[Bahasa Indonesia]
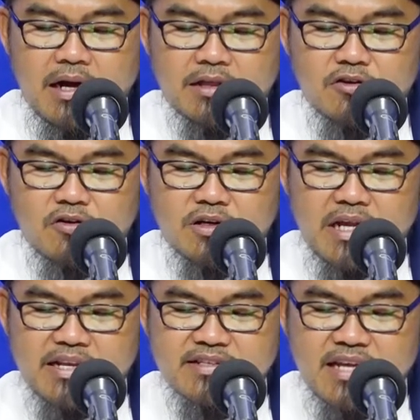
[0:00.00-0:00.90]
atau
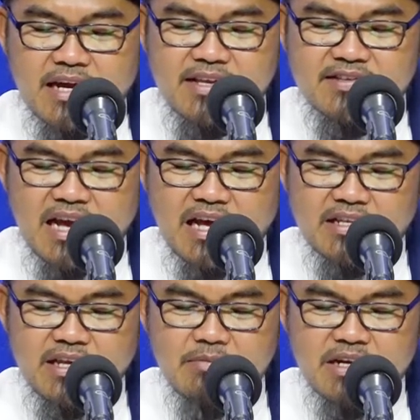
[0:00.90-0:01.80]
dari hadis
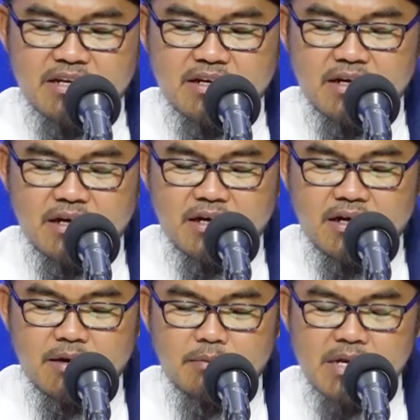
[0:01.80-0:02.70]
Sa'ad ibn eh,